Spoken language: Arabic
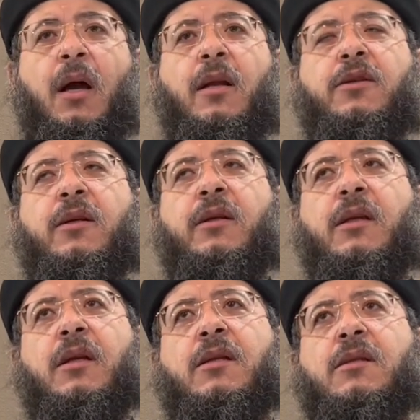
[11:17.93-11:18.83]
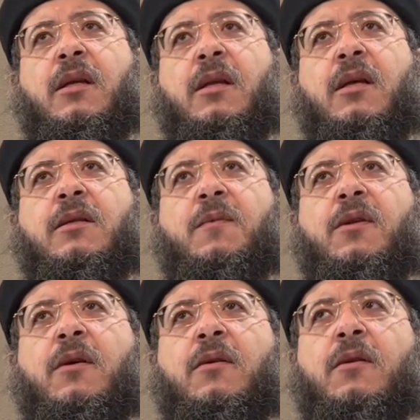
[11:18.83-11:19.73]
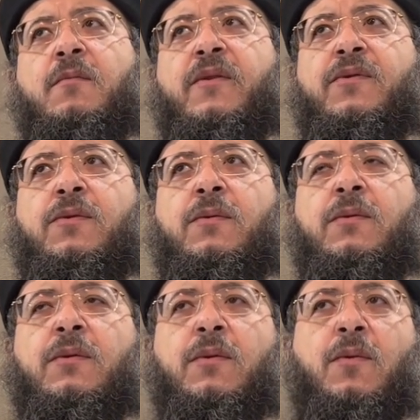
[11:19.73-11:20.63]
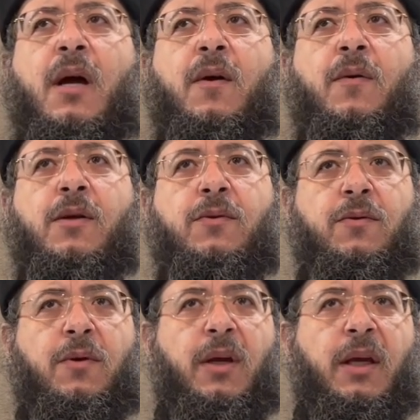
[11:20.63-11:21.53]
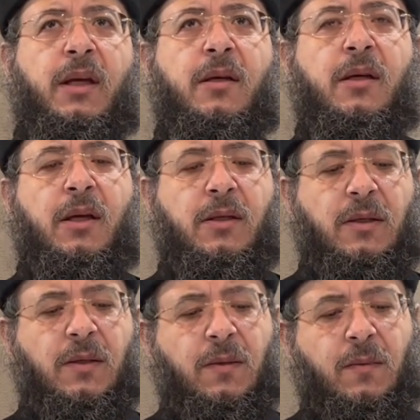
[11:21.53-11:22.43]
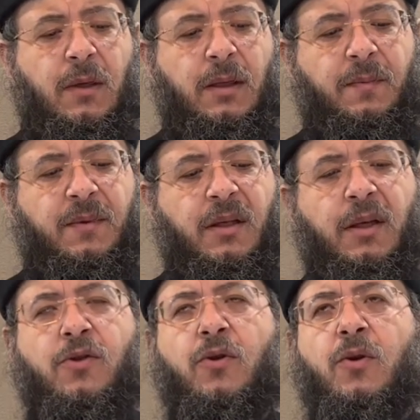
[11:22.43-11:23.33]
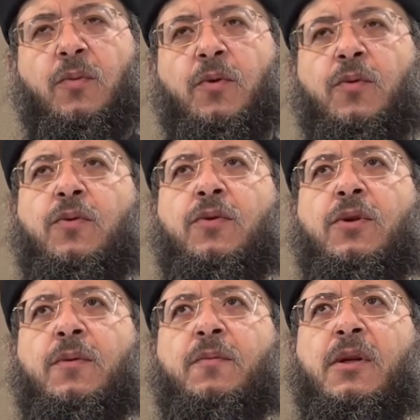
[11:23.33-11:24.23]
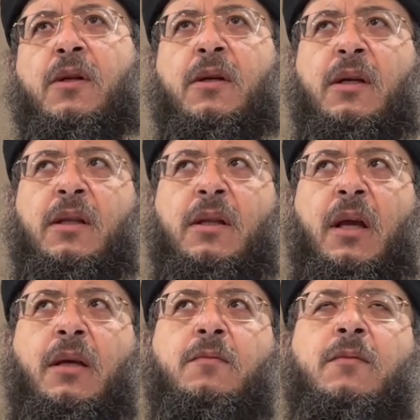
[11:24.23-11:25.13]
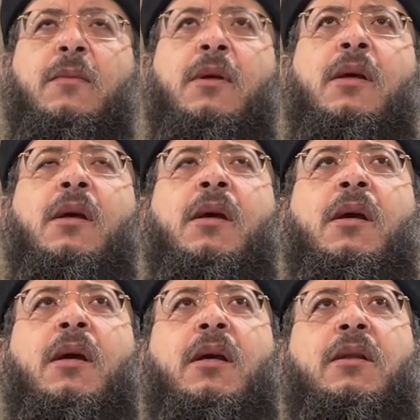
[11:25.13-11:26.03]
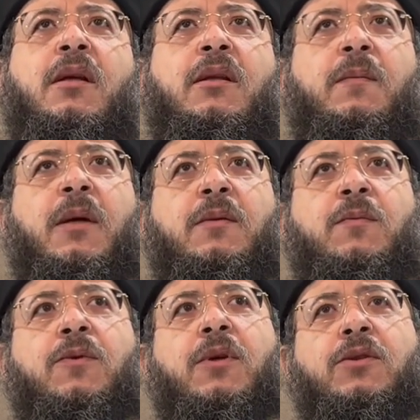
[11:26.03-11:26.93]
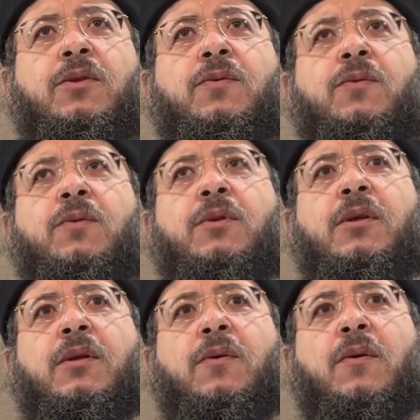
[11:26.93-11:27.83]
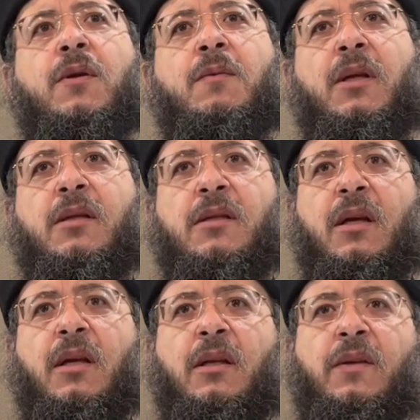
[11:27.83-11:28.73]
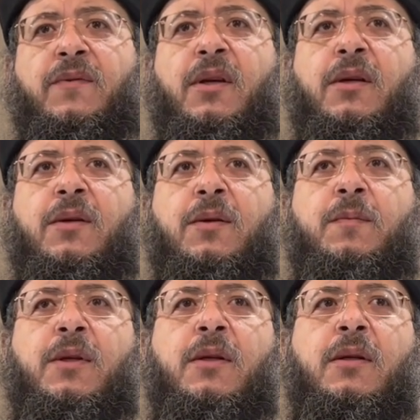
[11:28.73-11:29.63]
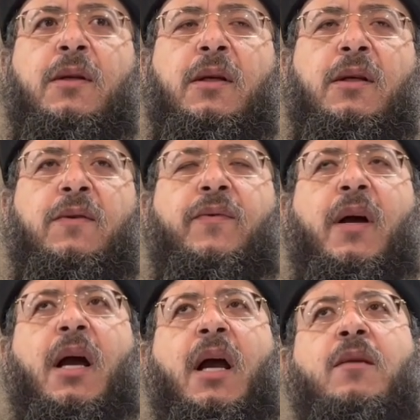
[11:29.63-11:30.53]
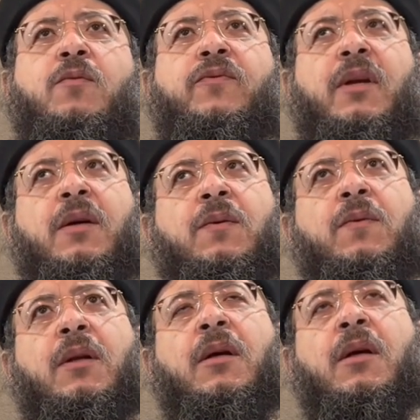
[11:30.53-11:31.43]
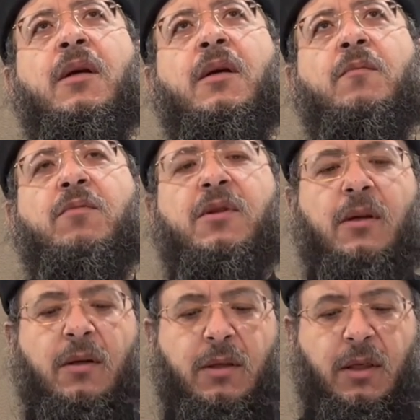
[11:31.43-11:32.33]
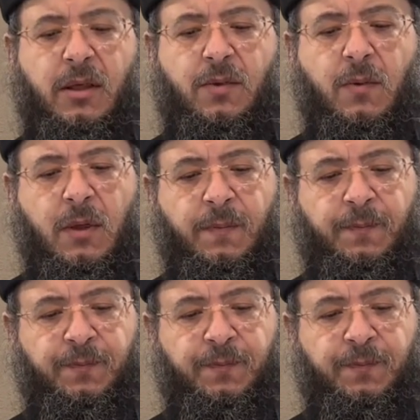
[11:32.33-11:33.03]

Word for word: علشان كده الانسان لازم يدرب نفسه وحواسه الروحية ان هو يبتدي يشعر بوجود ربنا الدايم التدريبات ممكن تكون كل ما الانسان يفتكر ربنا يرفع قلبه في الاول بصلاة يسوع